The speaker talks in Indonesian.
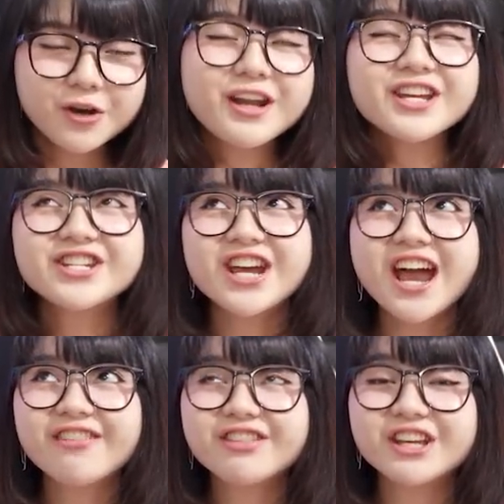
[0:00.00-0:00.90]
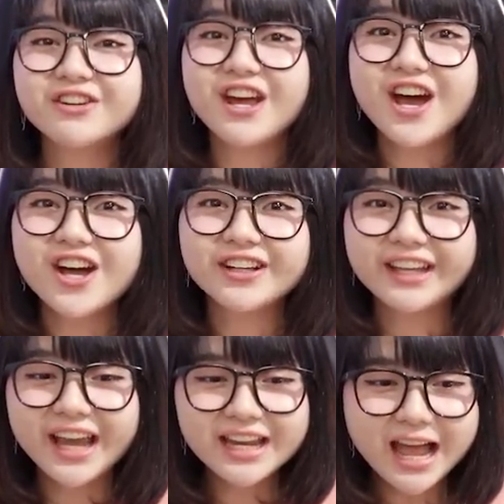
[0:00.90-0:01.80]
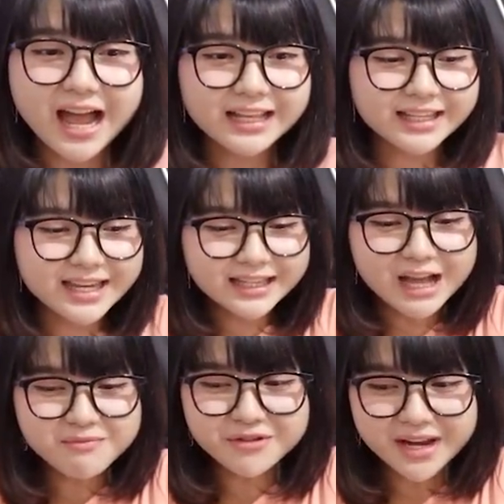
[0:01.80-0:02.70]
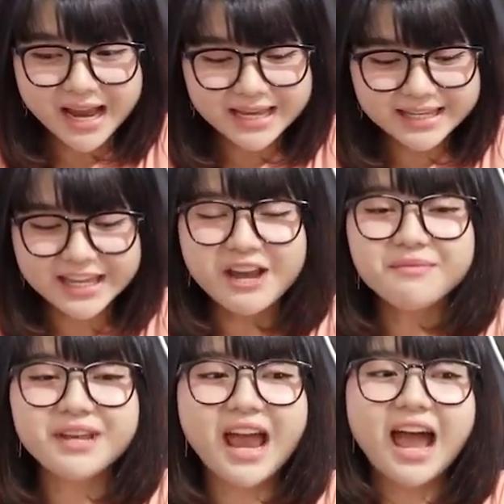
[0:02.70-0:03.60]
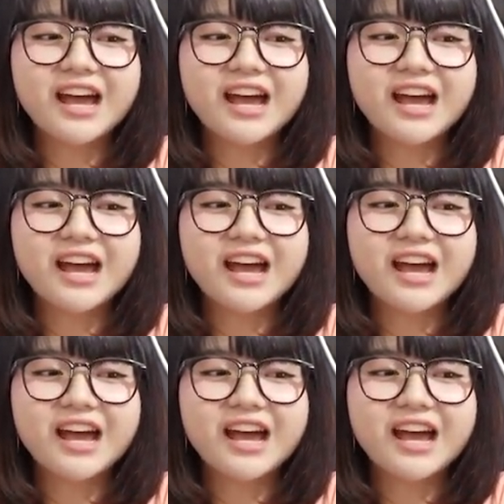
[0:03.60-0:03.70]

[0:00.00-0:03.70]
udah cantik, udah oke okay, dan kita mulai gamenya.